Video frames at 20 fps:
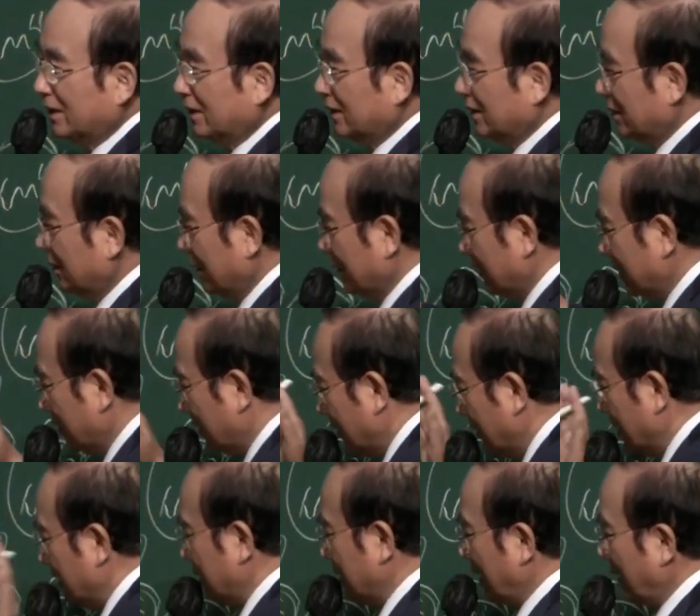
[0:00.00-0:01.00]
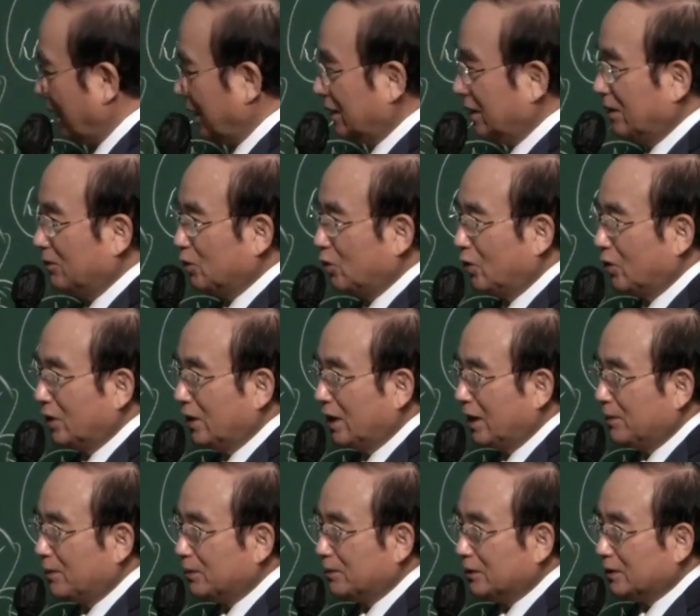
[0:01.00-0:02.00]
이제 진짜 하나님 올인해
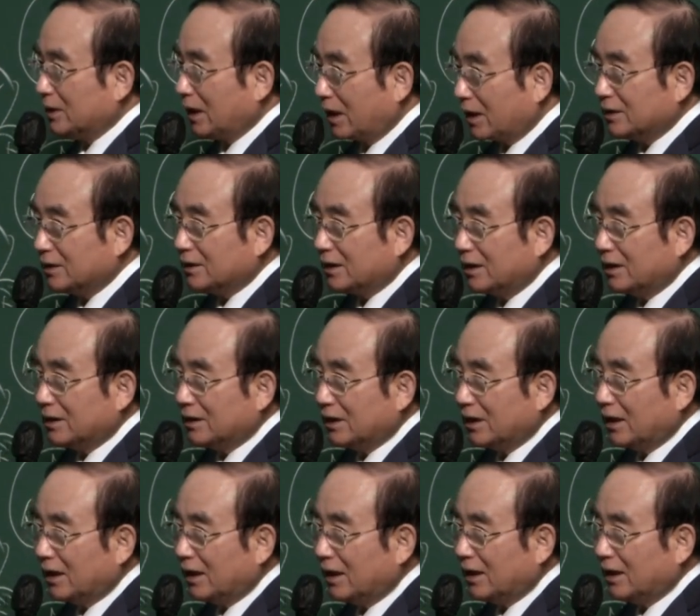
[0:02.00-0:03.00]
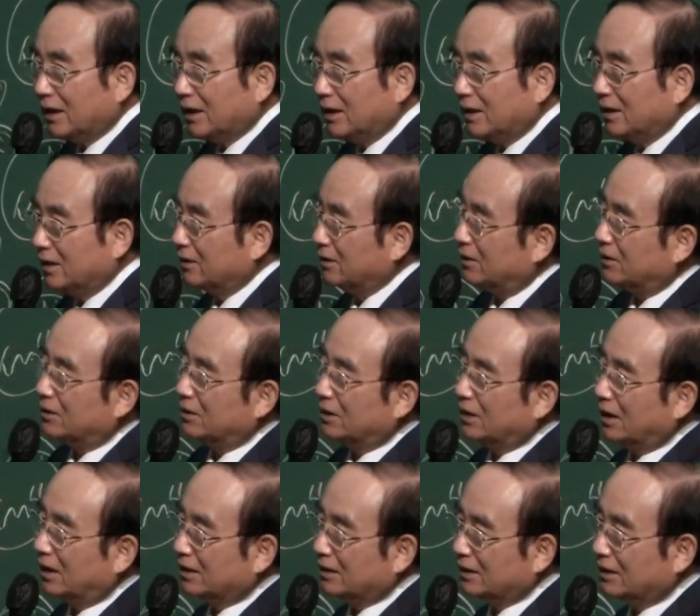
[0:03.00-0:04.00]
보면 다 끝나는데 그게
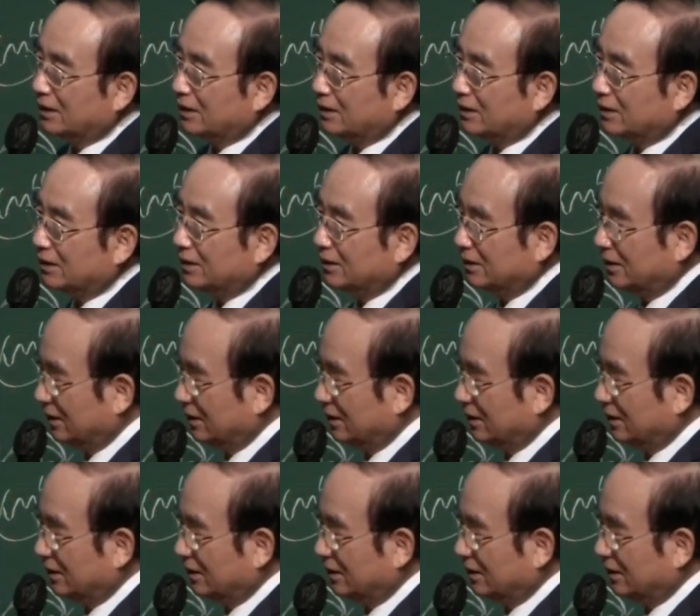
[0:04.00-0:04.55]
안 되는 거예요.